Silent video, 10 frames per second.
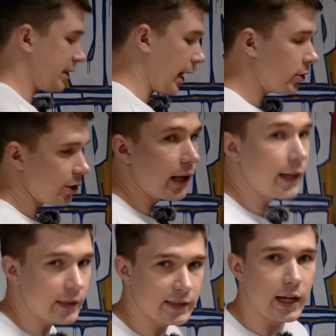ich kann euch
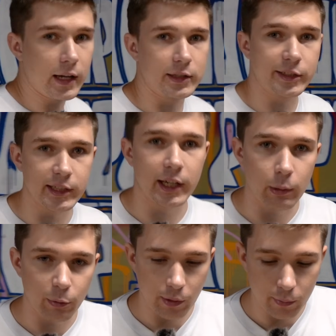leider das Lager nicht zeigen,
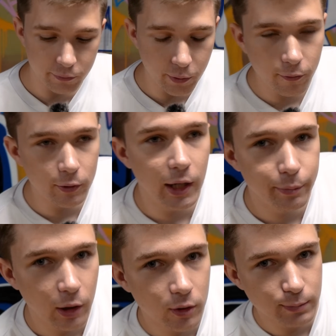aber wir haben
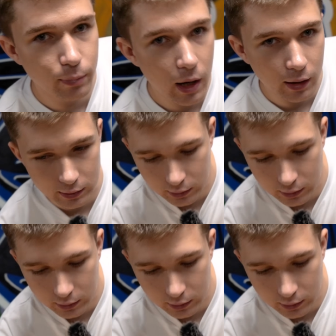5.500 Paare.